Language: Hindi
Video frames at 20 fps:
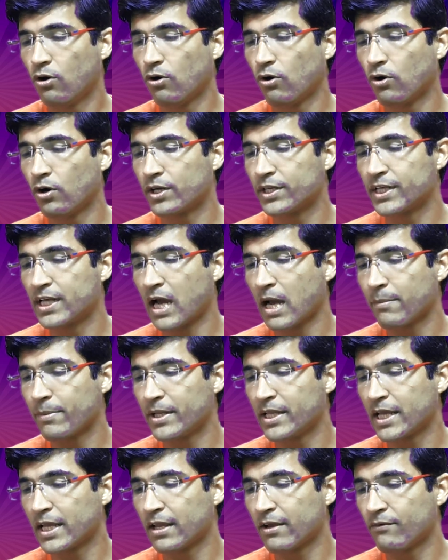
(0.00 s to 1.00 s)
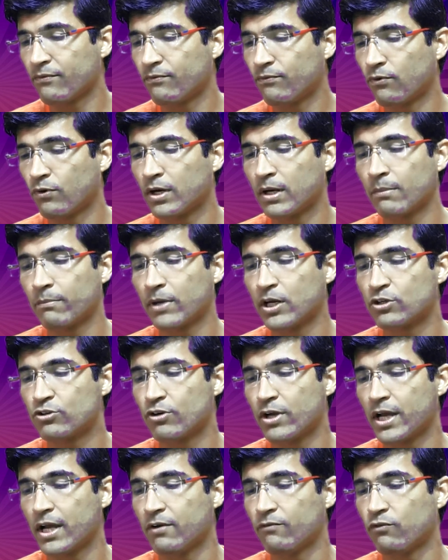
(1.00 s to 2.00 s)
और यहाँ पे देखिए फ़ोन नंबर
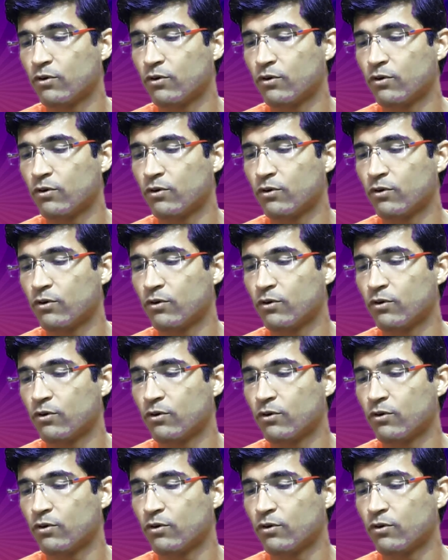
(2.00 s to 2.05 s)
जो है